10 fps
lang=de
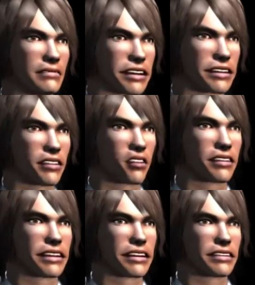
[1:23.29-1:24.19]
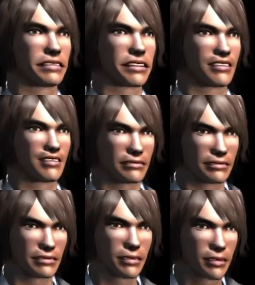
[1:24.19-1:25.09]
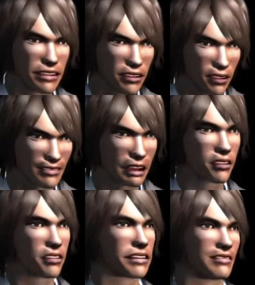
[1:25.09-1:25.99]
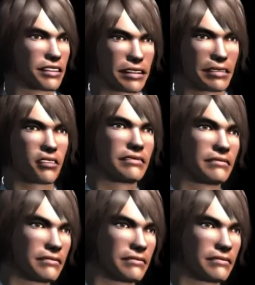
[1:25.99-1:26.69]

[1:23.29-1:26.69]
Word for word: heißt das allerdings nicht, dass man sich damit entscheidet.